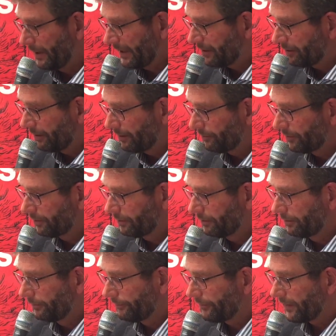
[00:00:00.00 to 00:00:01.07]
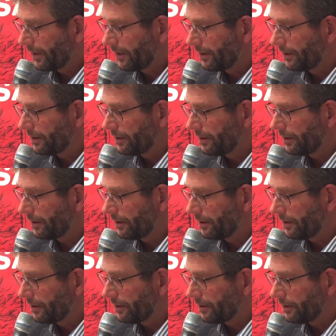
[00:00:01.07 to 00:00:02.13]
Personnellement,
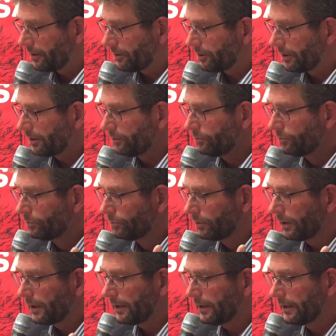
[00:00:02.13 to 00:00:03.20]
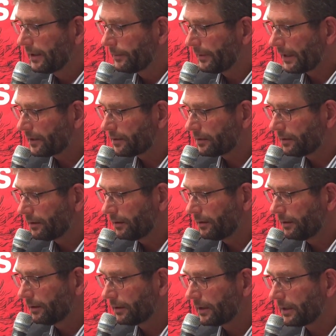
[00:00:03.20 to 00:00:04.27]
j'ai nourri des
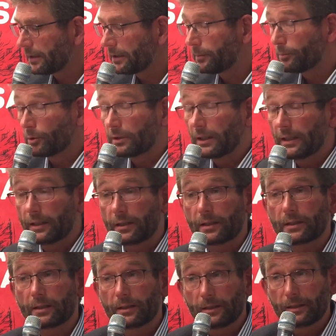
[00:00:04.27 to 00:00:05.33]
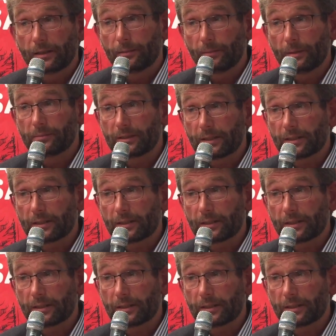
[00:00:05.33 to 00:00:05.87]
personnes qui peut-être et même